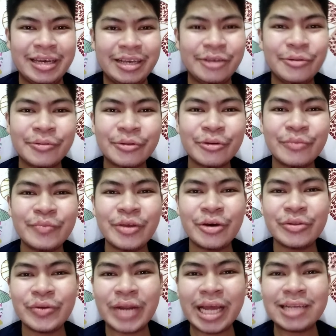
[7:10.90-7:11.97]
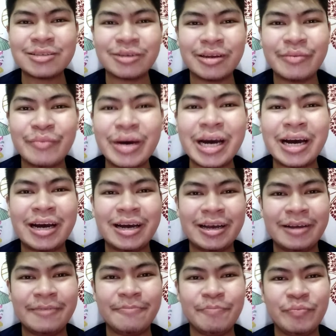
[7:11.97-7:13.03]
Yung room deodorizer, iba.
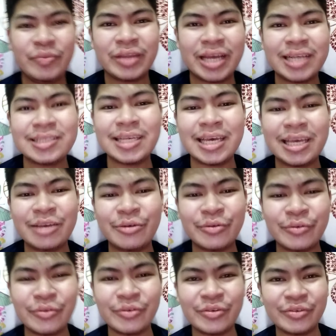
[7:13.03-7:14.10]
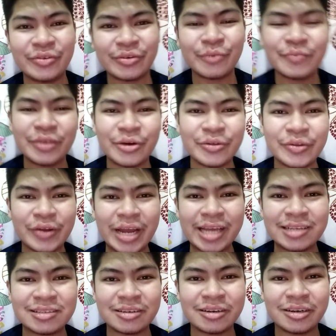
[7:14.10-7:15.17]
Kasi yung room
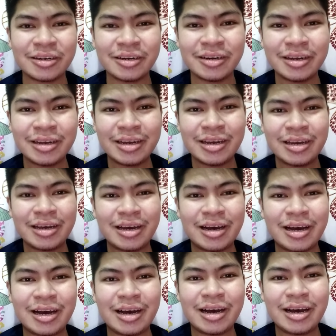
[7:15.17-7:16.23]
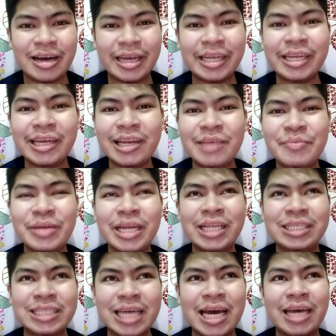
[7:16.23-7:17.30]
deodorizer, uh,
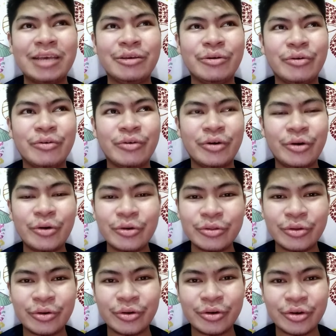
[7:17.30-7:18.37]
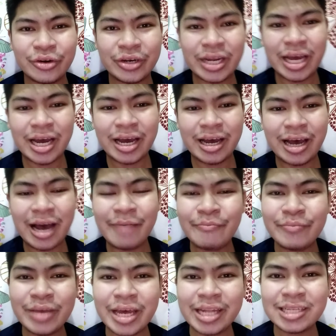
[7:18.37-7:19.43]
ini-eliminate niya yung odor na
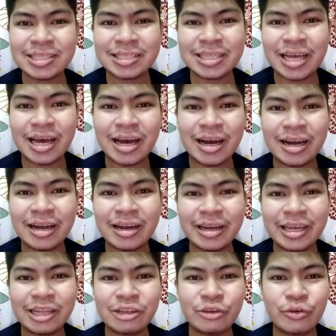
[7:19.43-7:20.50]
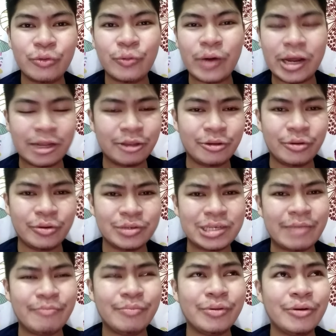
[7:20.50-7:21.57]
ambience ng inyong kwarto.
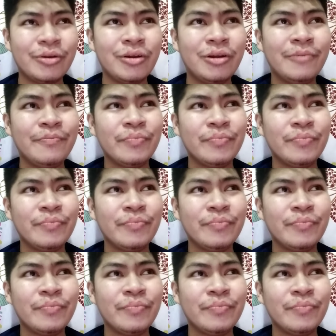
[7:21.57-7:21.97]
Sample,